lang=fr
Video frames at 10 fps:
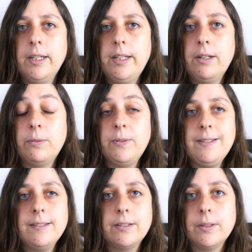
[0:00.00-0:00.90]
Et en
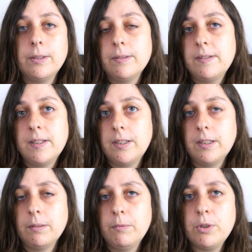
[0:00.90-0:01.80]
fait, euh,
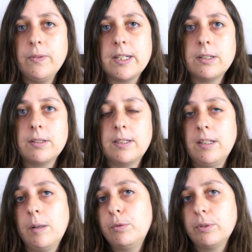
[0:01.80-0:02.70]
c'était, moi je trouvais que
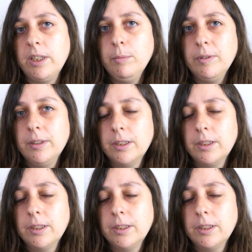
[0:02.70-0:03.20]
c'était un bon rythme.